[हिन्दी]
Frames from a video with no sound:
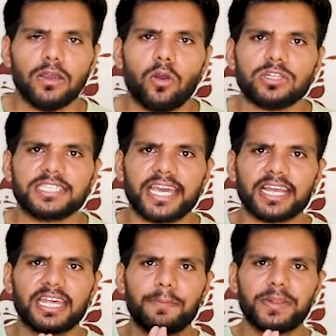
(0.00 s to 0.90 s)
और शेयर
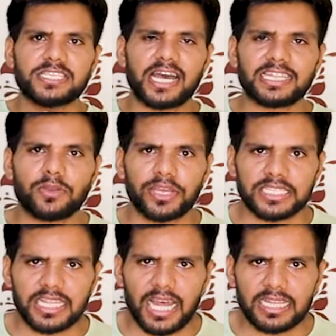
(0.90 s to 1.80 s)
करें अपने साथियों के
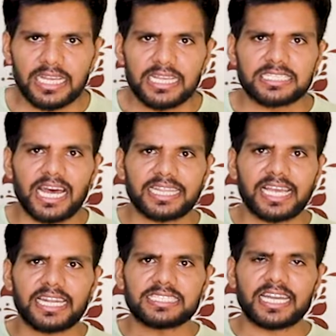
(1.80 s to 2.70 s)
साथ साथ ही
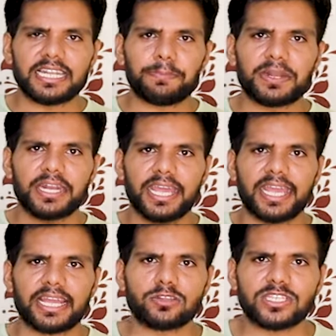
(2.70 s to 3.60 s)
अगर चैनल पर
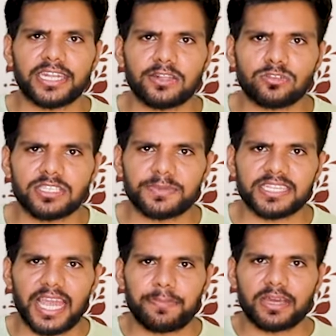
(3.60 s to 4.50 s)
नए हैं तो चैनल को
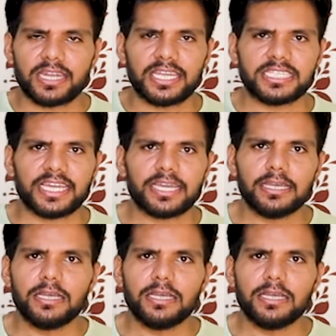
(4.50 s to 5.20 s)
सब्सक्राइब कर लीजिए